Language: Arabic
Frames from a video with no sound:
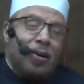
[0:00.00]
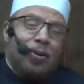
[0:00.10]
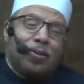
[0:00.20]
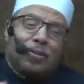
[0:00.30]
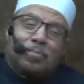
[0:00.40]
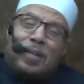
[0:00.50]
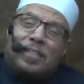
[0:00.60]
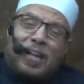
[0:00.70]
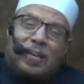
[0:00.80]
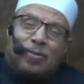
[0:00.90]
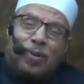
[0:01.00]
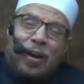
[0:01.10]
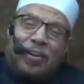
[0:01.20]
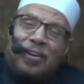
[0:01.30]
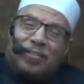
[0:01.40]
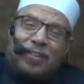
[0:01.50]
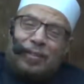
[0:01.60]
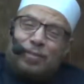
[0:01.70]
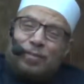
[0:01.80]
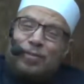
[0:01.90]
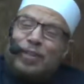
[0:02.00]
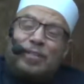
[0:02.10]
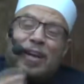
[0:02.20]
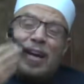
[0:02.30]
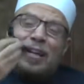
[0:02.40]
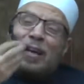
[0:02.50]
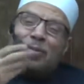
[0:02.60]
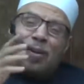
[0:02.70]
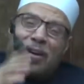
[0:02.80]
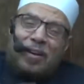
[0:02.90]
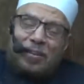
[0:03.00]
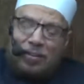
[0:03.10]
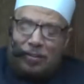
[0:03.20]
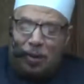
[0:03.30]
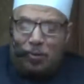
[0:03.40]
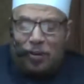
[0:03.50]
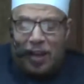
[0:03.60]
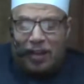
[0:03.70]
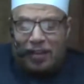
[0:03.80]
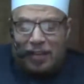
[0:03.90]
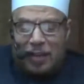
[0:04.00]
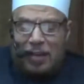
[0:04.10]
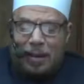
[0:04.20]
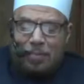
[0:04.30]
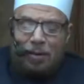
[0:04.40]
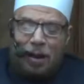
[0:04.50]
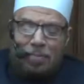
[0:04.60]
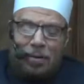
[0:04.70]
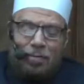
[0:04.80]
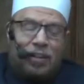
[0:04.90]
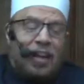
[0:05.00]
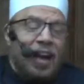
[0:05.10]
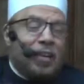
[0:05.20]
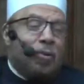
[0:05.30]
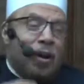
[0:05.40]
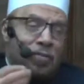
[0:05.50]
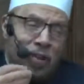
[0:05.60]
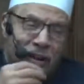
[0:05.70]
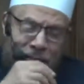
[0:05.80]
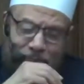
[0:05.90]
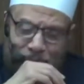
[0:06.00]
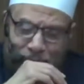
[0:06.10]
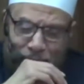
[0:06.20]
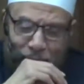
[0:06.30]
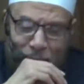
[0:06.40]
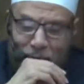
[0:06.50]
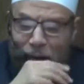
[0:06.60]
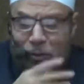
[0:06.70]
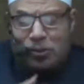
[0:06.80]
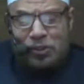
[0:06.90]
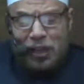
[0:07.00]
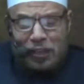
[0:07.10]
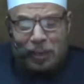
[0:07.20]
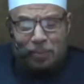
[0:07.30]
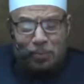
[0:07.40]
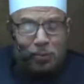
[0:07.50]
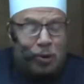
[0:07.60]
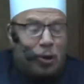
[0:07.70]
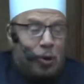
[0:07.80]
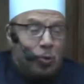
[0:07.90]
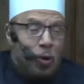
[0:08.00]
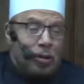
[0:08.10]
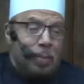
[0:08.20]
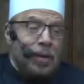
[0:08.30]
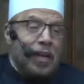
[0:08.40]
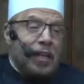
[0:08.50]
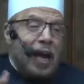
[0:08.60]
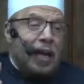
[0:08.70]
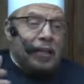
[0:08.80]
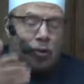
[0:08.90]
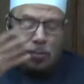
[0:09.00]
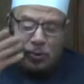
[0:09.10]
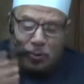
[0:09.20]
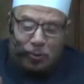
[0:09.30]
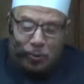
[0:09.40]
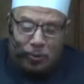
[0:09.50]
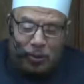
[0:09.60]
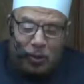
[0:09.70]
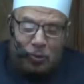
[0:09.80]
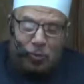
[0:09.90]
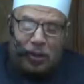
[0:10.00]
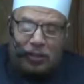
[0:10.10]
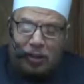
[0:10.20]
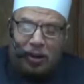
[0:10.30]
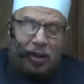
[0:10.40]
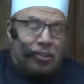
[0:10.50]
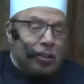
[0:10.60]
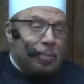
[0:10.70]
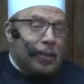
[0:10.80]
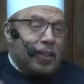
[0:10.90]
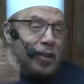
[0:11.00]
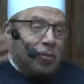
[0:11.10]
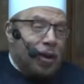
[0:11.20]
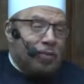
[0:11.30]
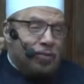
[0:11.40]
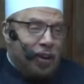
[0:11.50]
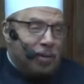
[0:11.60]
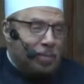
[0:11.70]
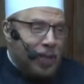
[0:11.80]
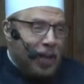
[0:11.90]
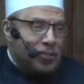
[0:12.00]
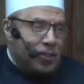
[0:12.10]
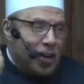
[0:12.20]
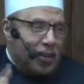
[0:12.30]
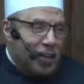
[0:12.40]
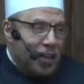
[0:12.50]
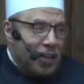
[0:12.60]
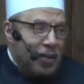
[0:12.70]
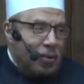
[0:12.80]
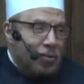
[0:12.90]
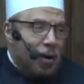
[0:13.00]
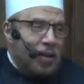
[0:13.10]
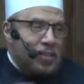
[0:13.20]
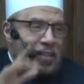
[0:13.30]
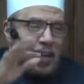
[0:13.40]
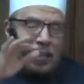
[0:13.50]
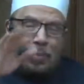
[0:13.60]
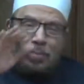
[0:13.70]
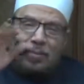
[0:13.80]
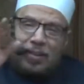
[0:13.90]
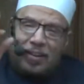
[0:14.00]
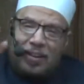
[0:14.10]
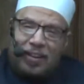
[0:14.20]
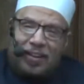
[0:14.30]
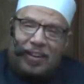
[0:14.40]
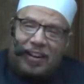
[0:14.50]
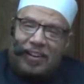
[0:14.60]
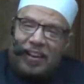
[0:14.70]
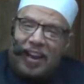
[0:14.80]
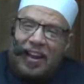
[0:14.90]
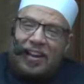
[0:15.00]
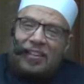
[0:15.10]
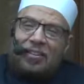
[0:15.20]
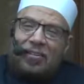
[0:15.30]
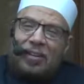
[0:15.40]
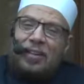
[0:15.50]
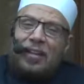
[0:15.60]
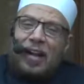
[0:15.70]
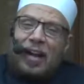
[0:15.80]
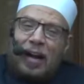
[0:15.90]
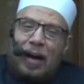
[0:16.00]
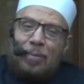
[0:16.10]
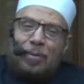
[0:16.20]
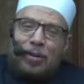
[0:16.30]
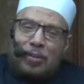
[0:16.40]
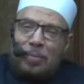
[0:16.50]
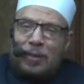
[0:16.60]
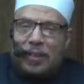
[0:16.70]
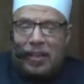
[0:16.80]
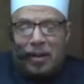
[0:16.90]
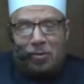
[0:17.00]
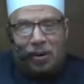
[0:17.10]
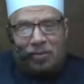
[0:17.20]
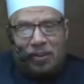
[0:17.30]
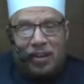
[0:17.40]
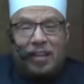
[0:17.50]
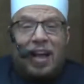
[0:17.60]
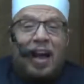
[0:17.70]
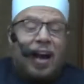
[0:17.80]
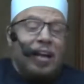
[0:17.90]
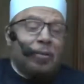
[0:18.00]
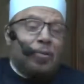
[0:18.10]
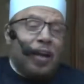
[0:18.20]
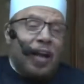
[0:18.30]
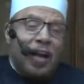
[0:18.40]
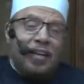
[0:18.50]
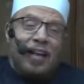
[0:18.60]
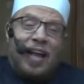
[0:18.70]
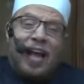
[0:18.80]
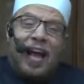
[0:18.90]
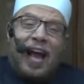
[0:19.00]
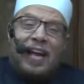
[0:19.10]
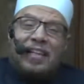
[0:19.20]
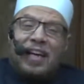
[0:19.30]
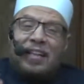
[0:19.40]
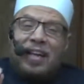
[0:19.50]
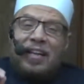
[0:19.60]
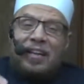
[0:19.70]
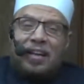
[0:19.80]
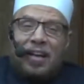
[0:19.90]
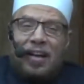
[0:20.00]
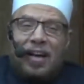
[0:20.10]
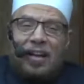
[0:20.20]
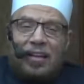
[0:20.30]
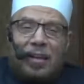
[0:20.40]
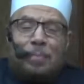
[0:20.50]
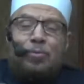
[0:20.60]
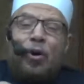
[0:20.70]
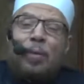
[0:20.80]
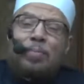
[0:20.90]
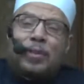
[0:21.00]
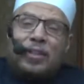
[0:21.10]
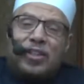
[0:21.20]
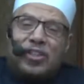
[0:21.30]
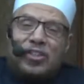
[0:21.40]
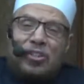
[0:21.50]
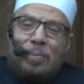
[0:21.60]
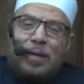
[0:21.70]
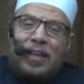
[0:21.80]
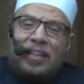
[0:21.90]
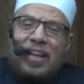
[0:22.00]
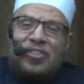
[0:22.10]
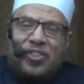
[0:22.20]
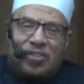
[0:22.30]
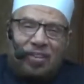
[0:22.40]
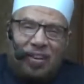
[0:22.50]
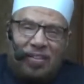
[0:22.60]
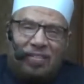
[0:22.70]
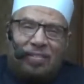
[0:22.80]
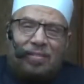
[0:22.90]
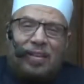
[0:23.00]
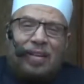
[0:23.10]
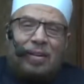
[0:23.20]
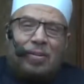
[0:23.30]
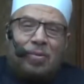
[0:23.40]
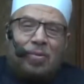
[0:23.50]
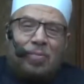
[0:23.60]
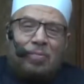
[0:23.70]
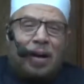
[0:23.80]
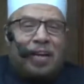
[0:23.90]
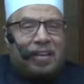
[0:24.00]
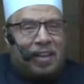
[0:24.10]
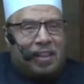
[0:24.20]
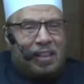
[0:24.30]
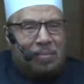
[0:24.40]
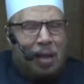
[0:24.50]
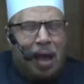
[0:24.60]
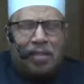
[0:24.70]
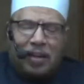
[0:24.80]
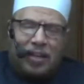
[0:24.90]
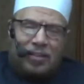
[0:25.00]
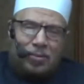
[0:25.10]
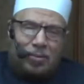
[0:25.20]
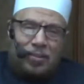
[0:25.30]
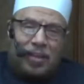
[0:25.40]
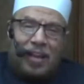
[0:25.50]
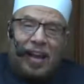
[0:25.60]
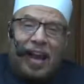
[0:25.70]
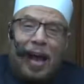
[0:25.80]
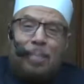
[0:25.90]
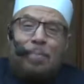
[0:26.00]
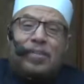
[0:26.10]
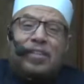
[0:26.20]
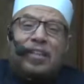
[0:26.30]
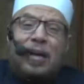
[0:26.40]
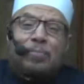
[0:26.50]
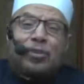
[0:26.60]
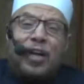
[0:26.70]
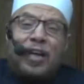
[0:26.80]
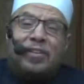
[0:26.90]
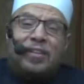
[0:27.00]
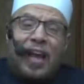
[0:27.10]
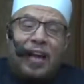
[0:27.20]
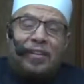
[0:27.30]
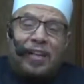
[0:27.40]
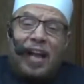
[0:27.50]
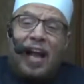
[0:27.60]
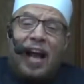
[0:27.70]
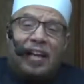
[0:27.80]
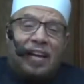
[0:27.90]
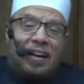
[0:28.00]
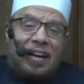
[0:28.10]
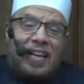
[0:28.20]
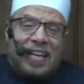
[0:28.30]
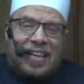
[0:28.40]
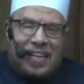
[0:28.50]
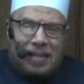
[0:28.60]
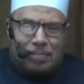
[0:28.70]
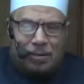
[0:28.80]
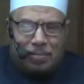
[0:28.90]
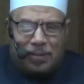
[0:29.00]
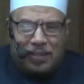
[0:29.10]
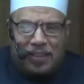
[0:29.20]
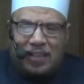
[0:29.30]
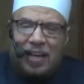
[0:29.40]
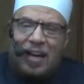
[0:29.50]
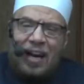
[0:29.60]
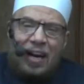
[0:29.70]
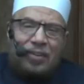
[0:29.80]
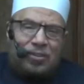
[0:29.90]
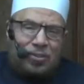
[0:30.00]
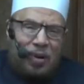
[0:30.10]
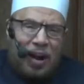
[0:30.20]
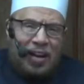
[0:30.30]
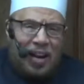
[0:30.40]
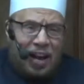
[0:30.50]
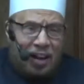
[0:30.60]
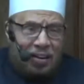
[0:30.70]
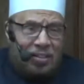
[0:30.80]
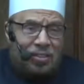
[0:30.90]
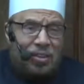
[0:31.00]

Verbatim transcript: أخت بتسأل سؤال لطيف جزاها الله خيرا تقول أخي ابن عمي فتح لي واي فاي استخدمته وتبين أن أنه مسروق واخترق شبكة الواي فاي بتاعت جيراننا وأنا استخدمت الـ الـ الـ الإنترنت عبر شبكة الواي فاي على كل حال أن يخترق ابن عمك شبكة الجيران بغير إذن هذا لا يجوز أما استخدامك أنت, أنت لها على غير علم منك أرجو ألا حرج